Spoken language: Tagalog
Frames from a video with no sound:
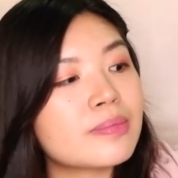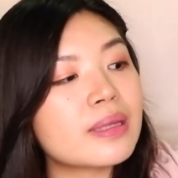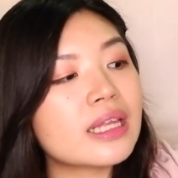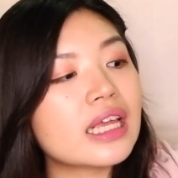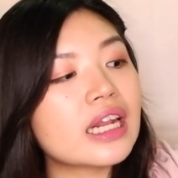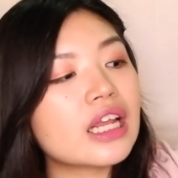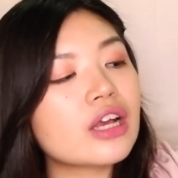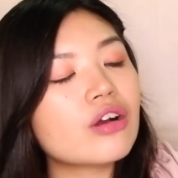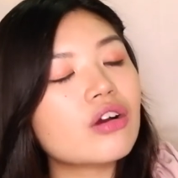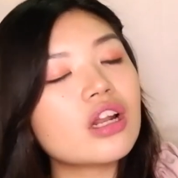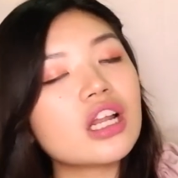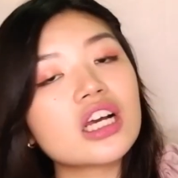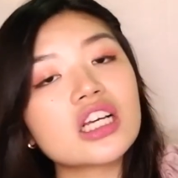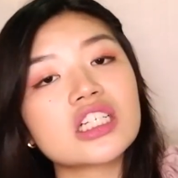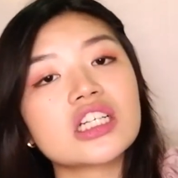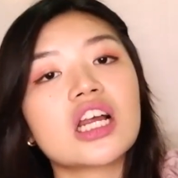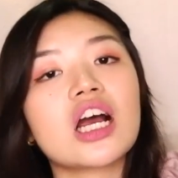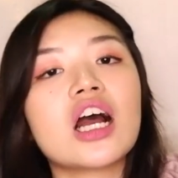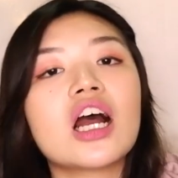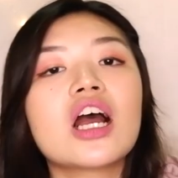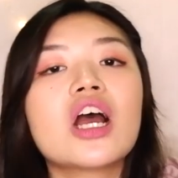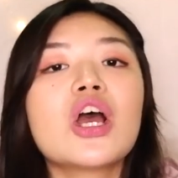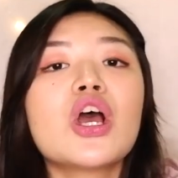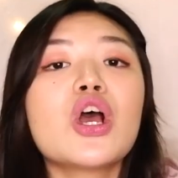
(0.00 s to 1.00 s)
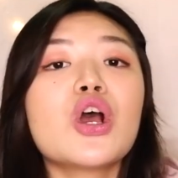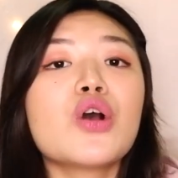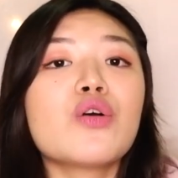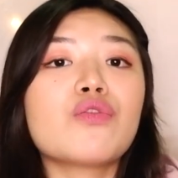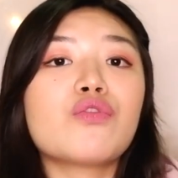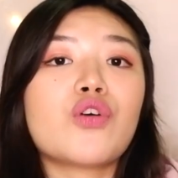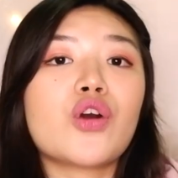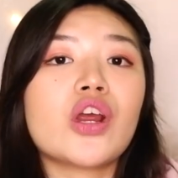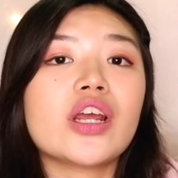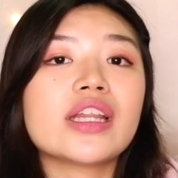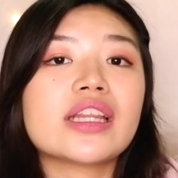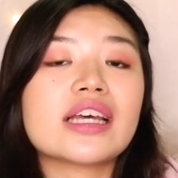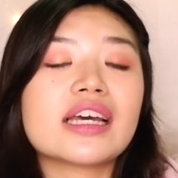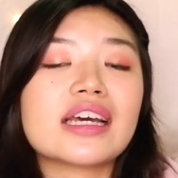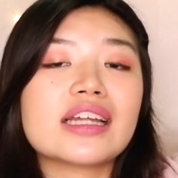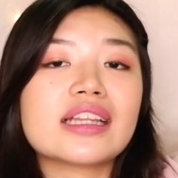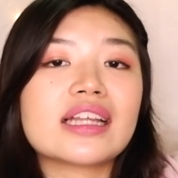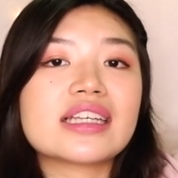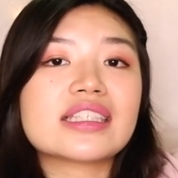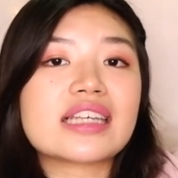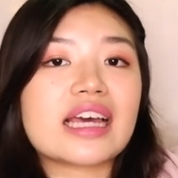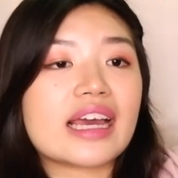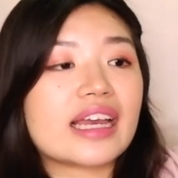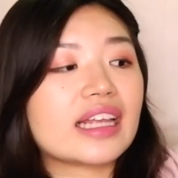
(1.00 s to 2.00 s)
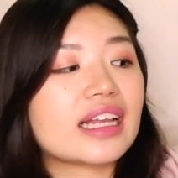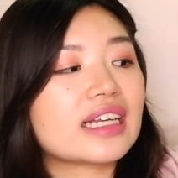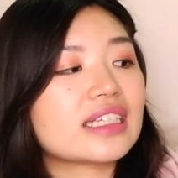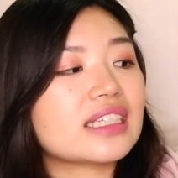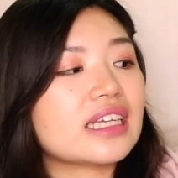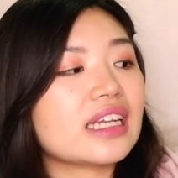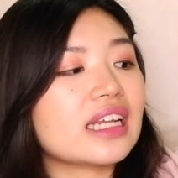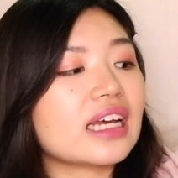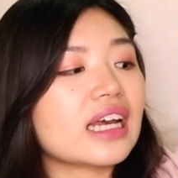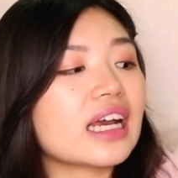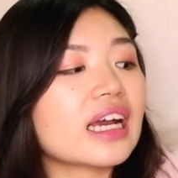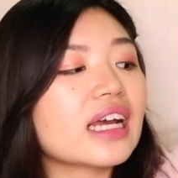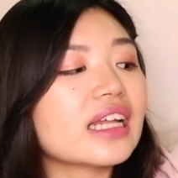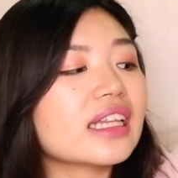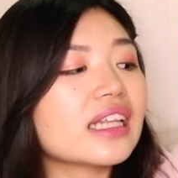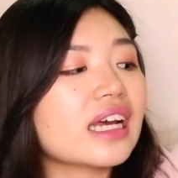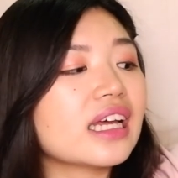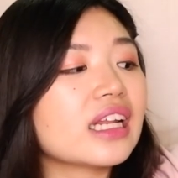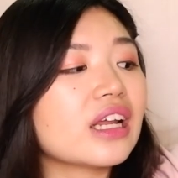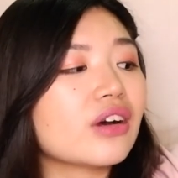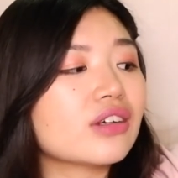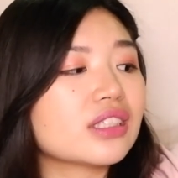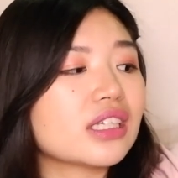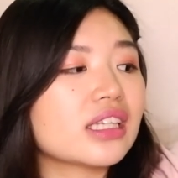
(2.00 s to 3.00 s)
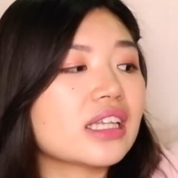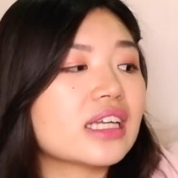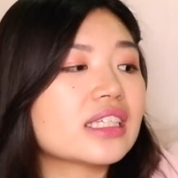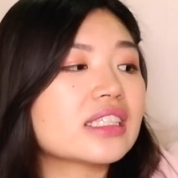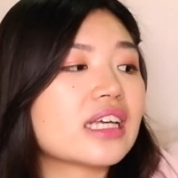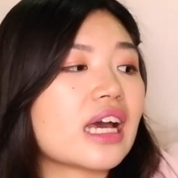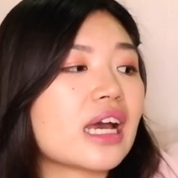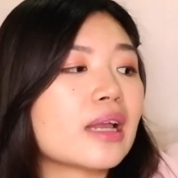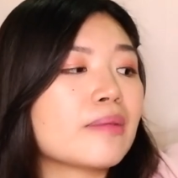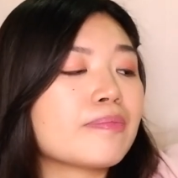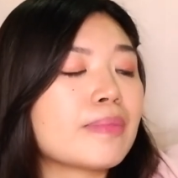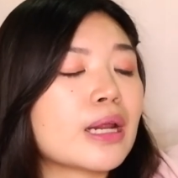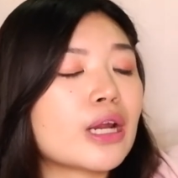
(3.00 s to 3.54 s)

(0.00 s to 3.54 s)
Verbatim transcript: Binili ko lang siya for the design kasi nagagandahan ako sa design.